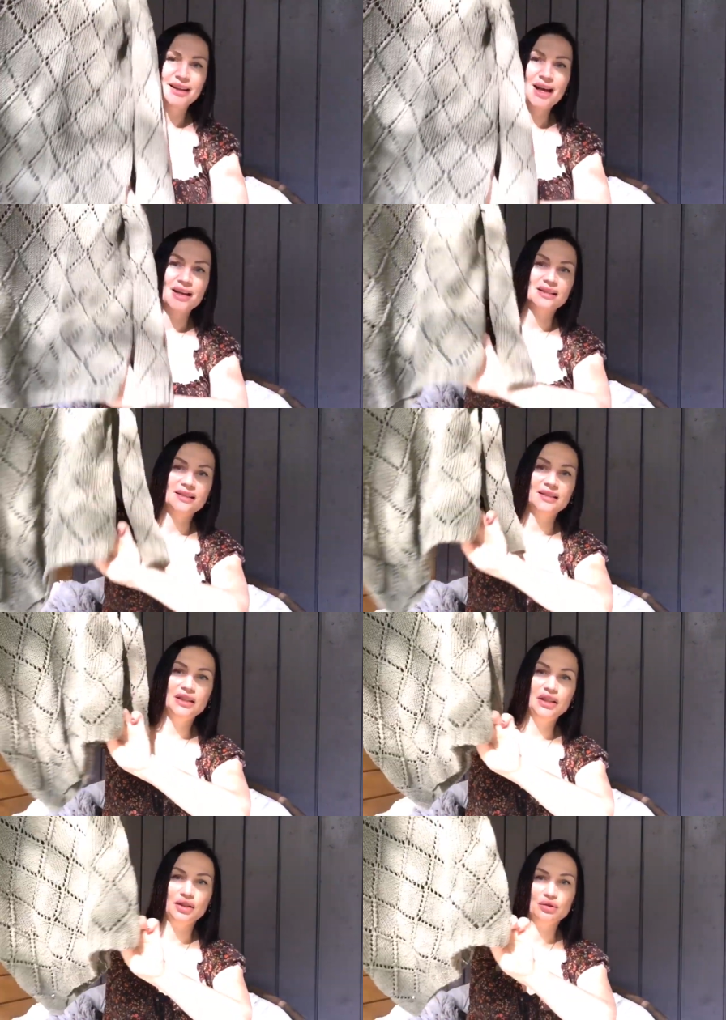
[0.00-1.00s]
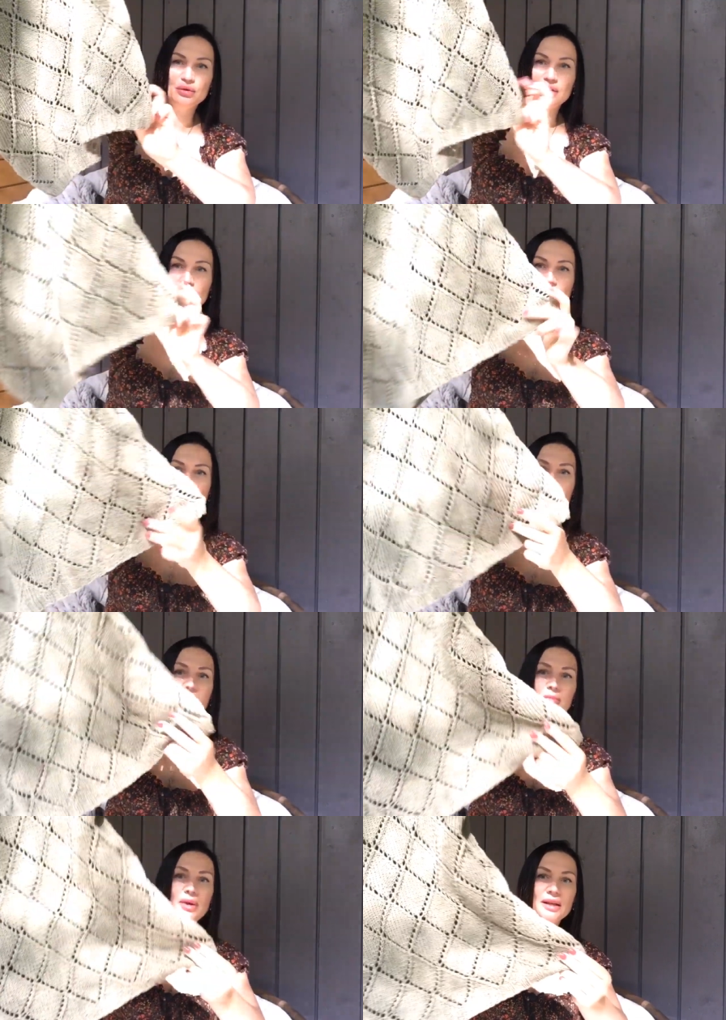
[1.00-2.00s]
я снизу,
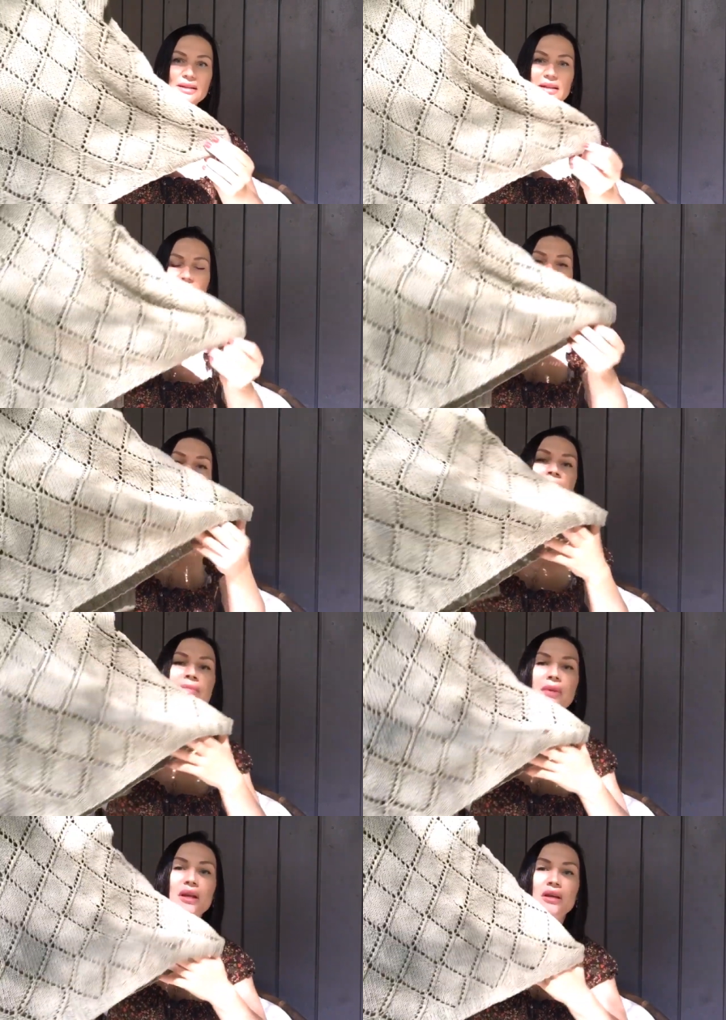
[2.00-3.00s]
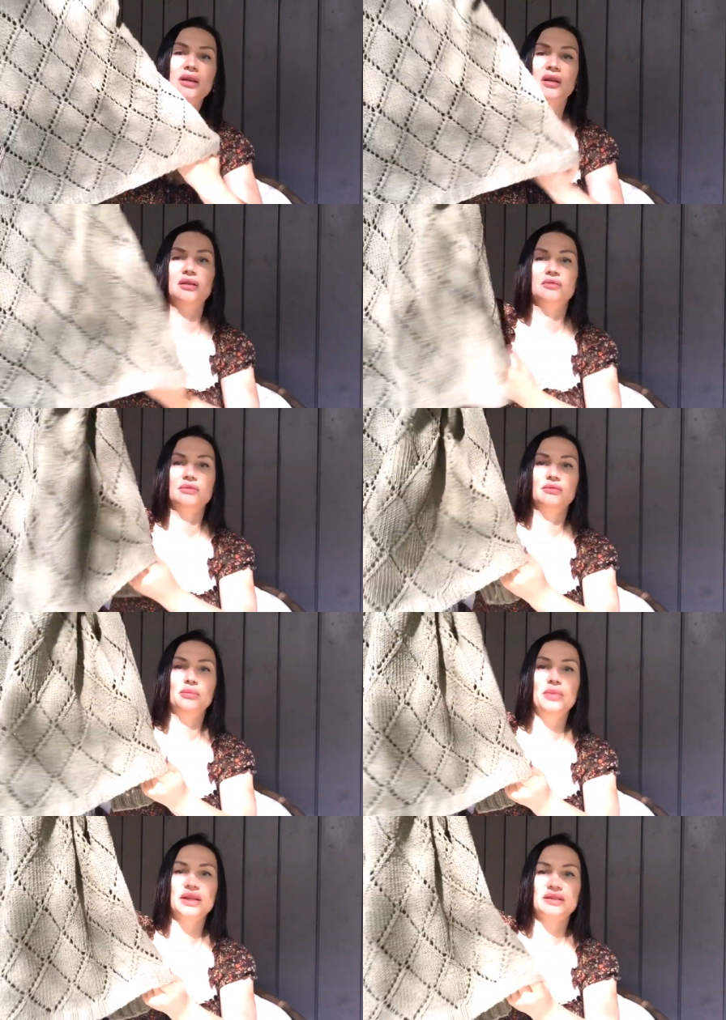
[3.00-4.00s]
набирала петли, да, а,
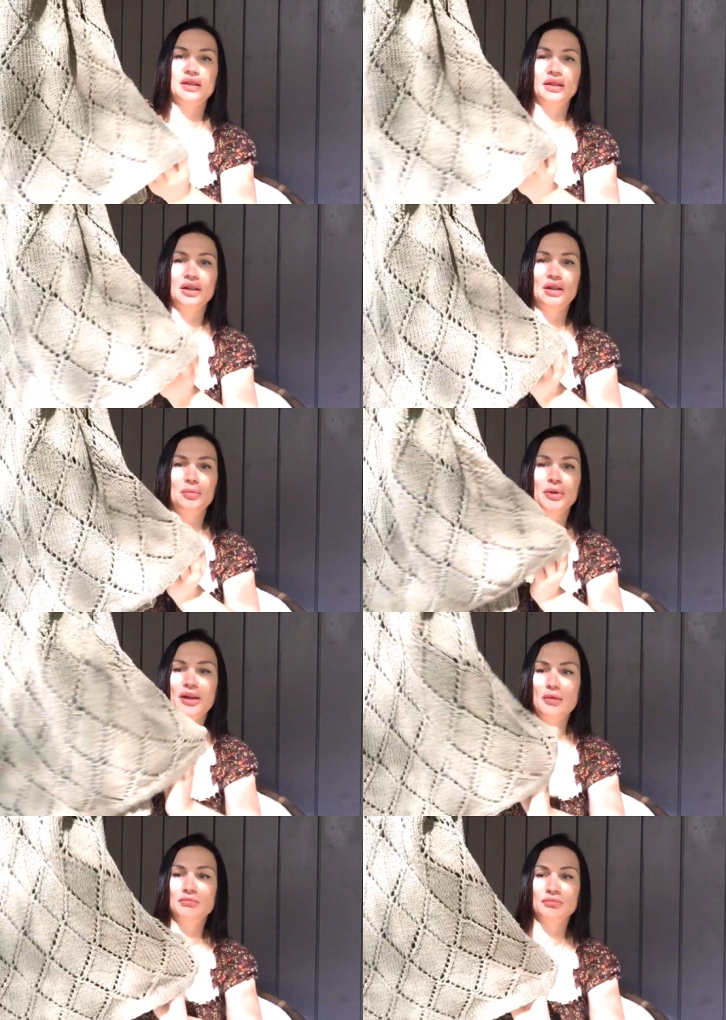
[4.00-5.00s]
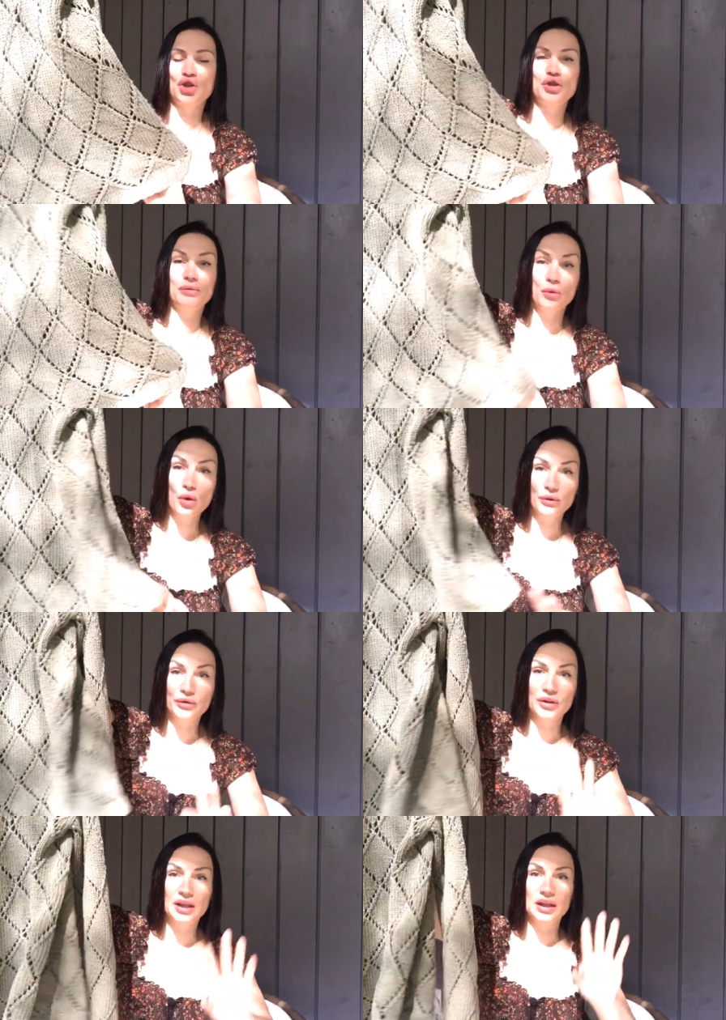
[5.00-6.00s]
без каких-либо там швов
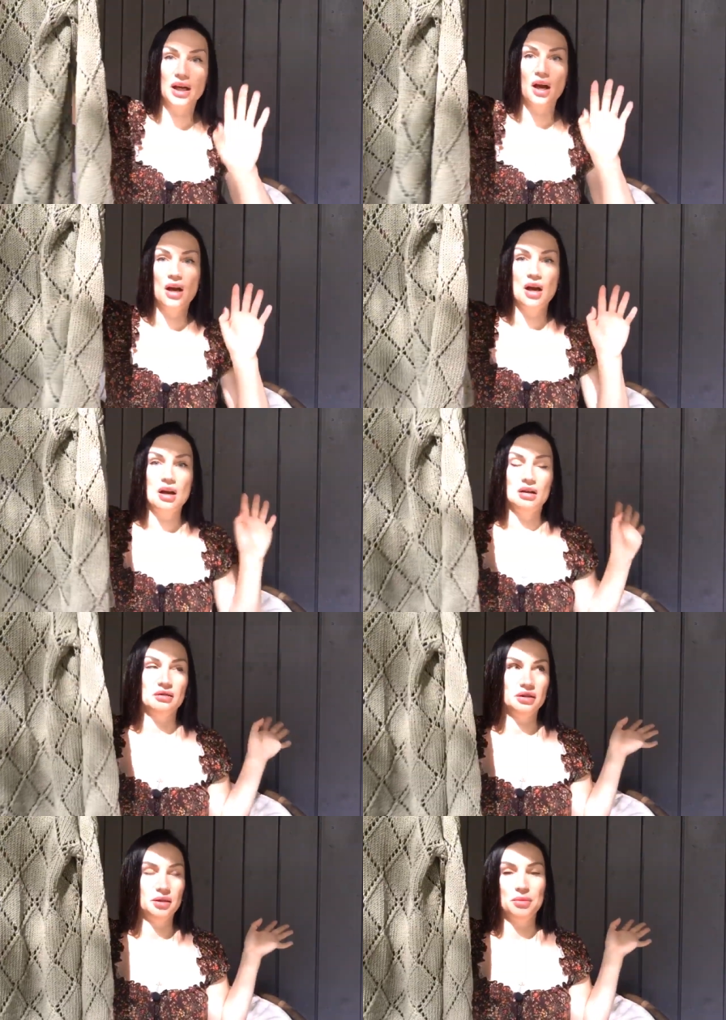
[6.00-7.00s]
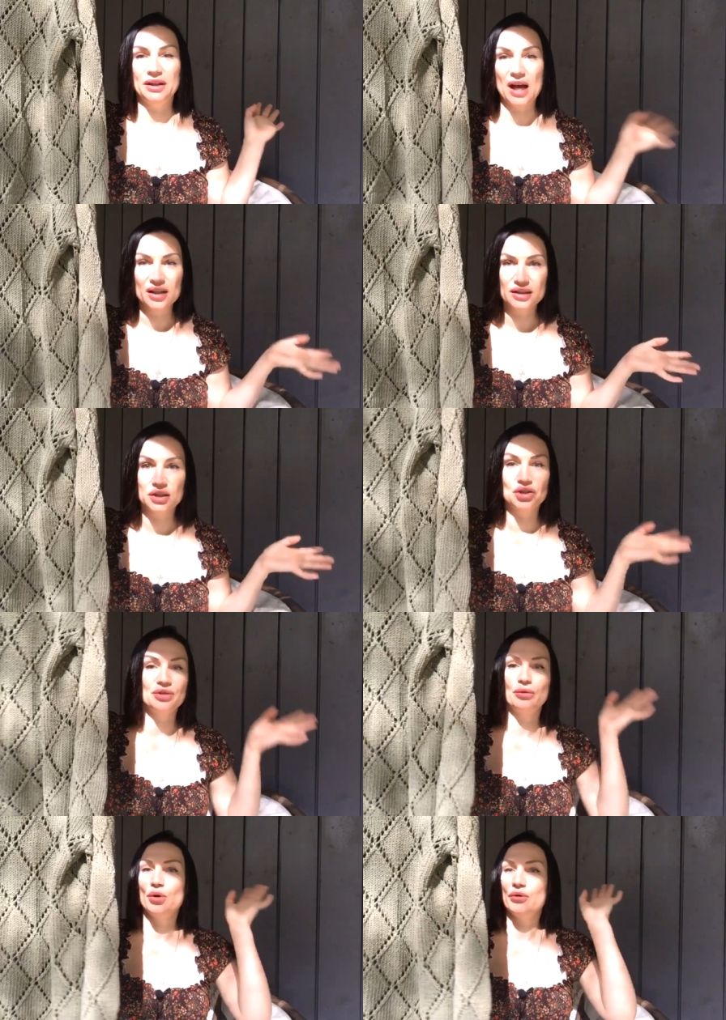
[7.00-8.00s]
или э, имитаций
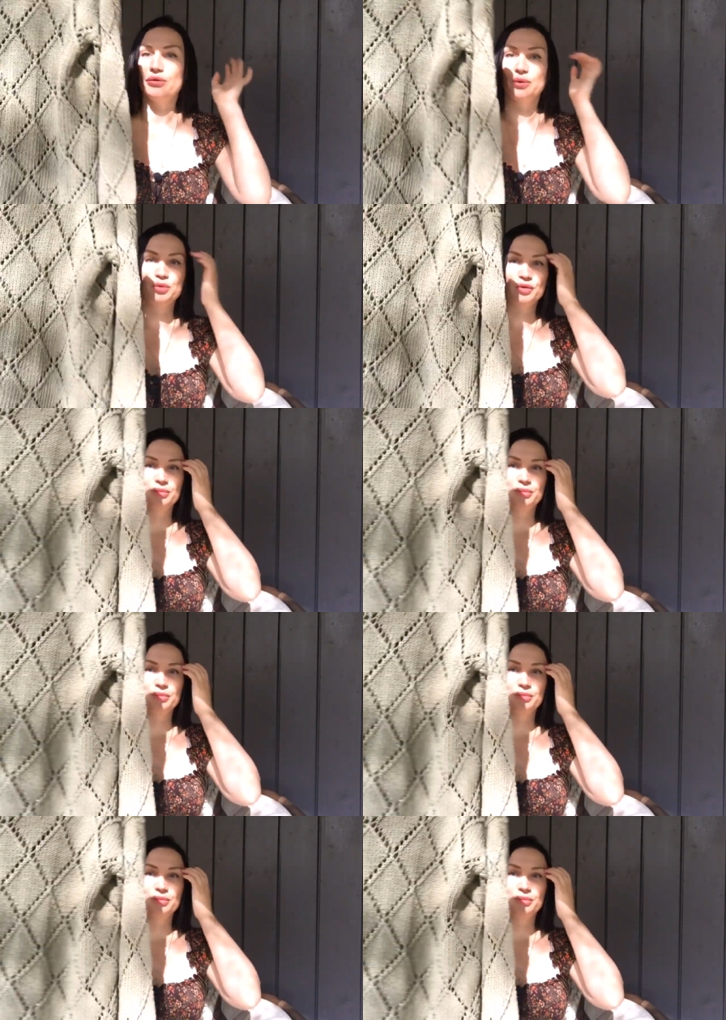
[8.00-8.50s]
швов, в общем,